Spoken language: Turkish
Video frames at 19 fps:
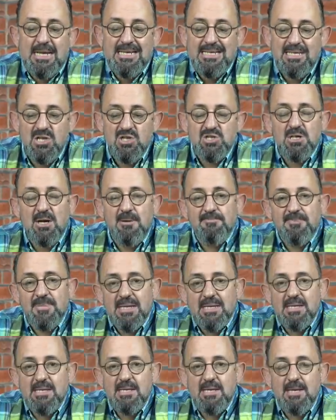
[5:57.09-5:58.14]

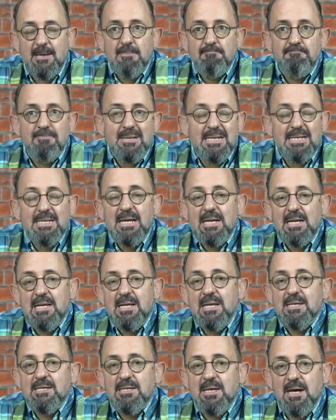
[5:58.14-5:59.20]
yaşamdaki
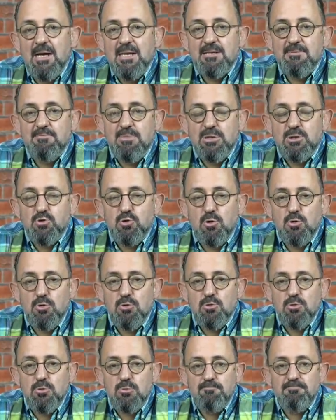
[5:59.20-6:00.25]
bilgeliğe dair birçok